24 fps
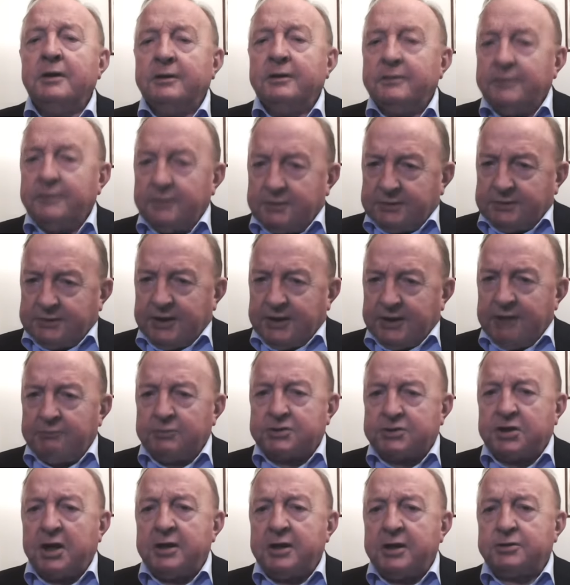y, tę
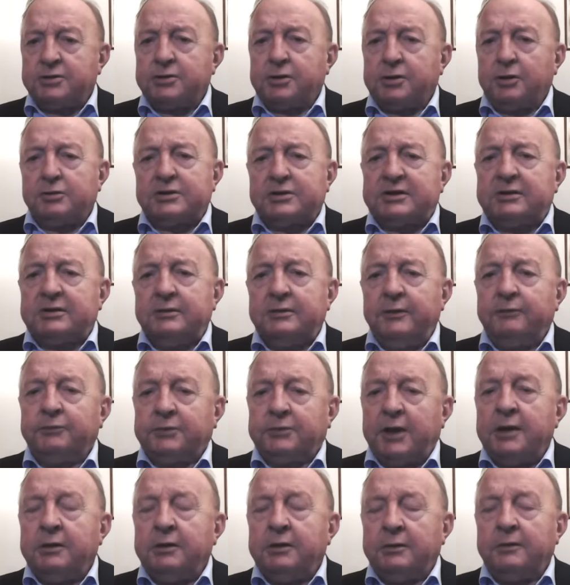część, roz,
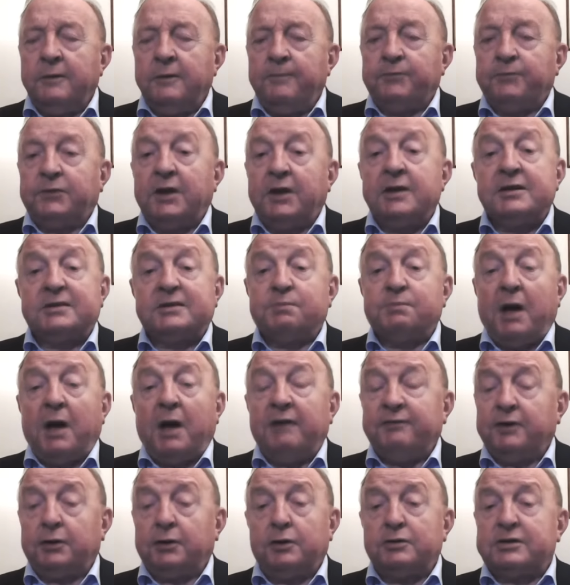tę, tę
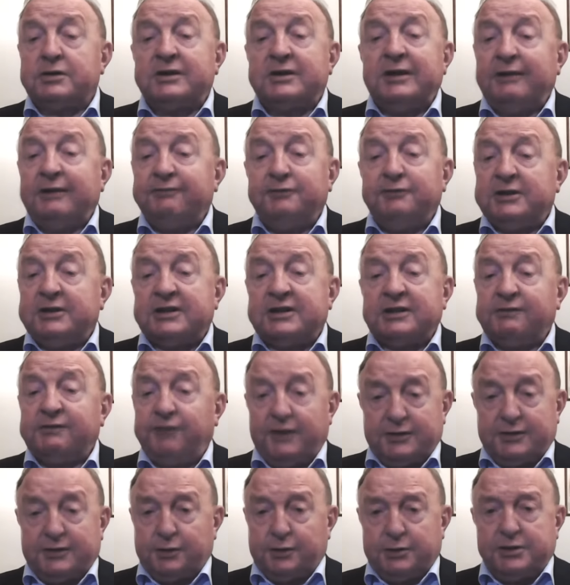sprawę
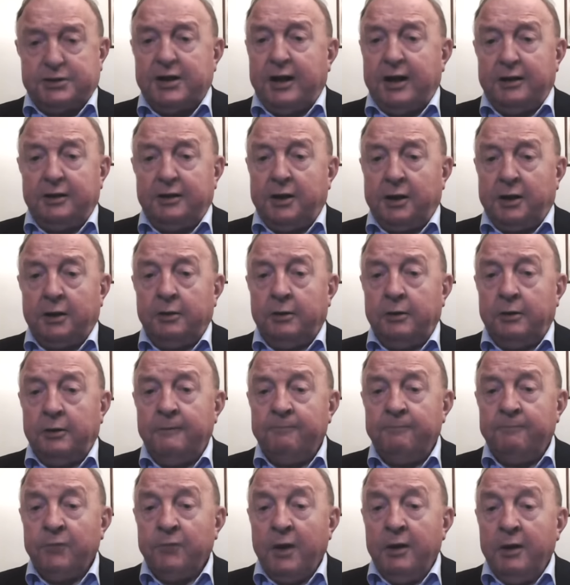rozdawnictwa socjalnego,